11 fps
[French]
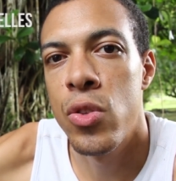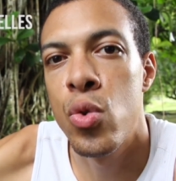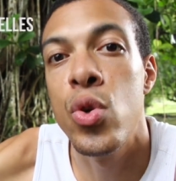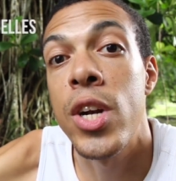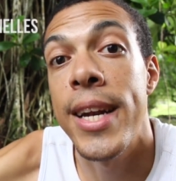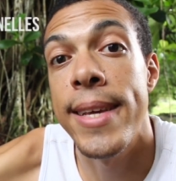
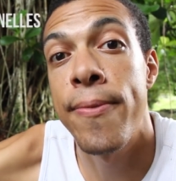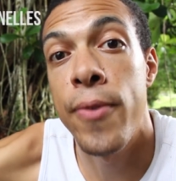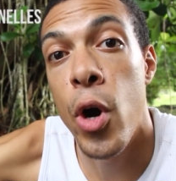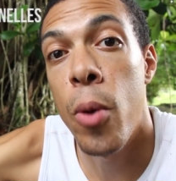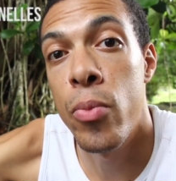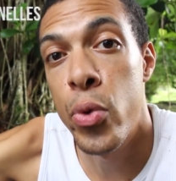toutes les
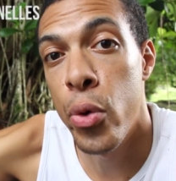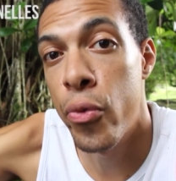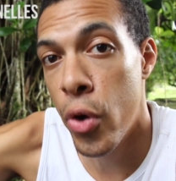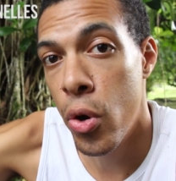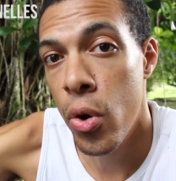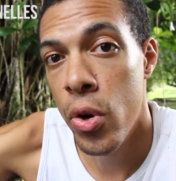formes de
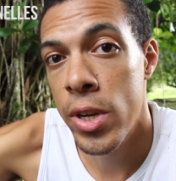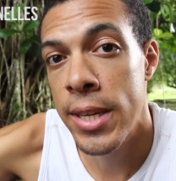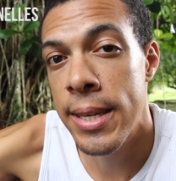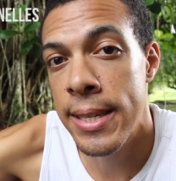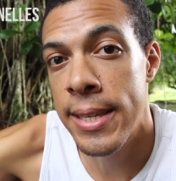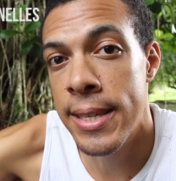vent
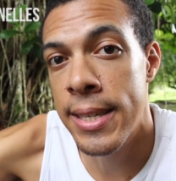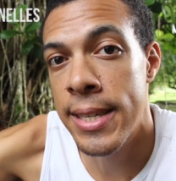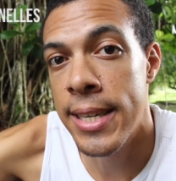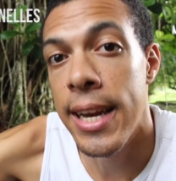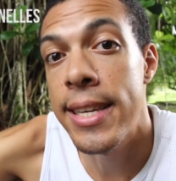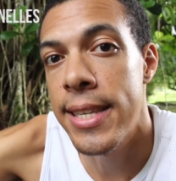
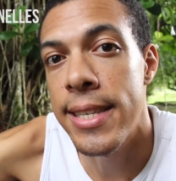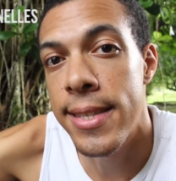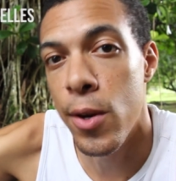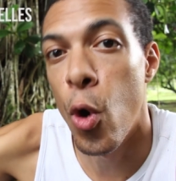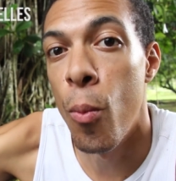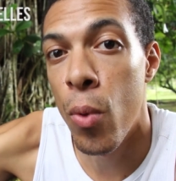qu'il
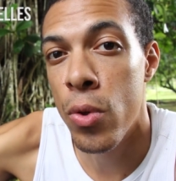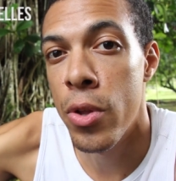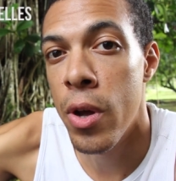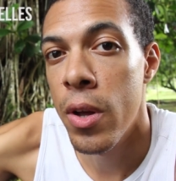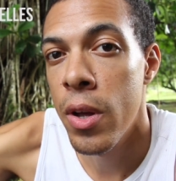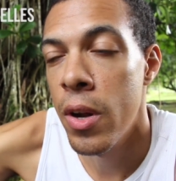existe au monde.
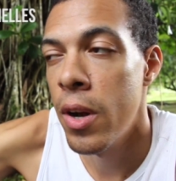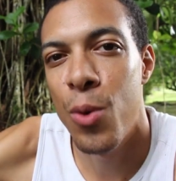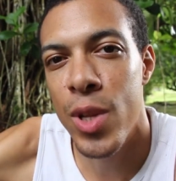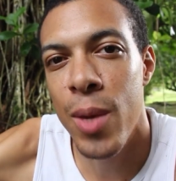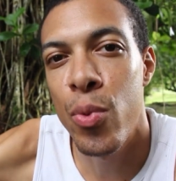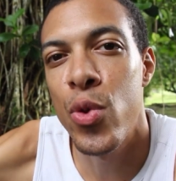
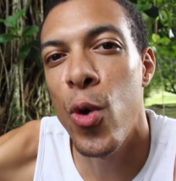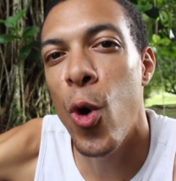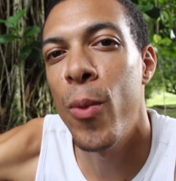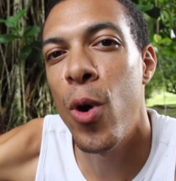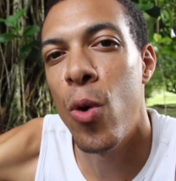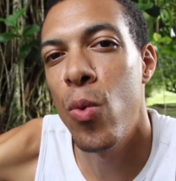Au début du
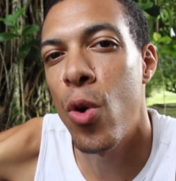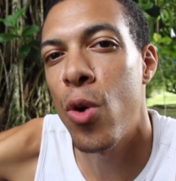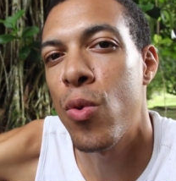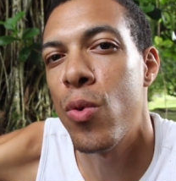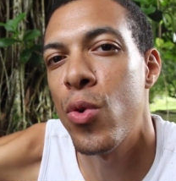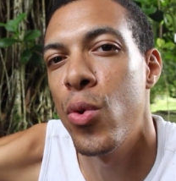roman, on
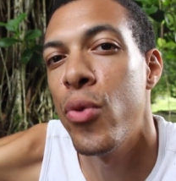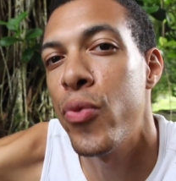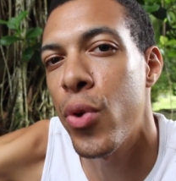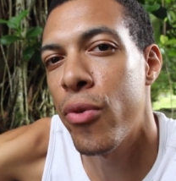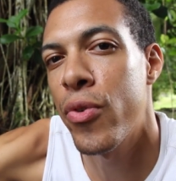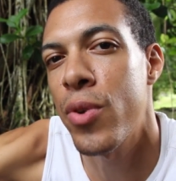rencontre le
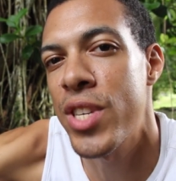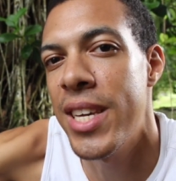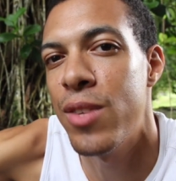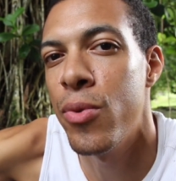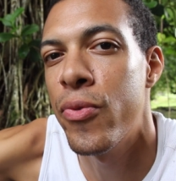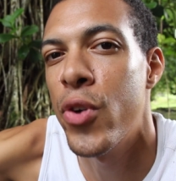furvent, qui
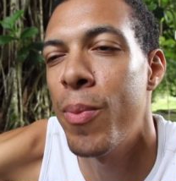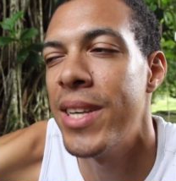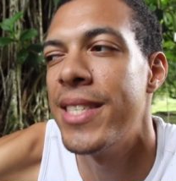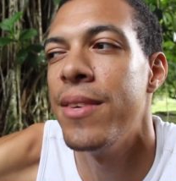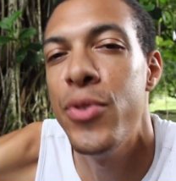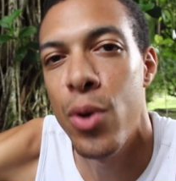est une forme
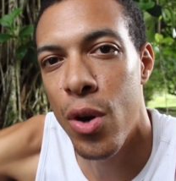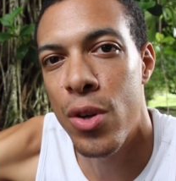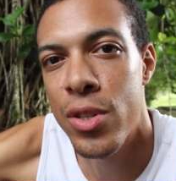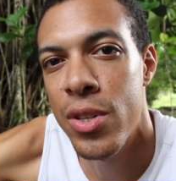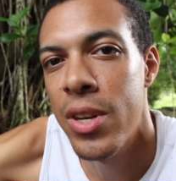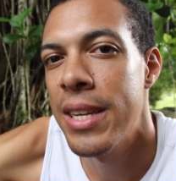assez
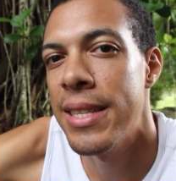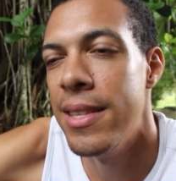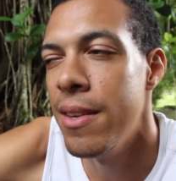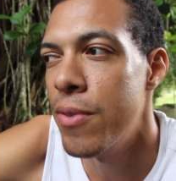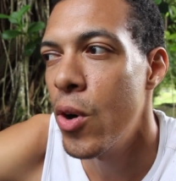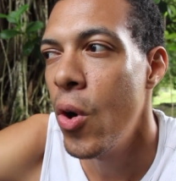violente
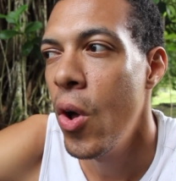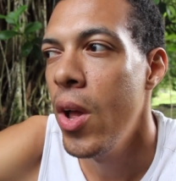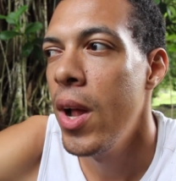des vents.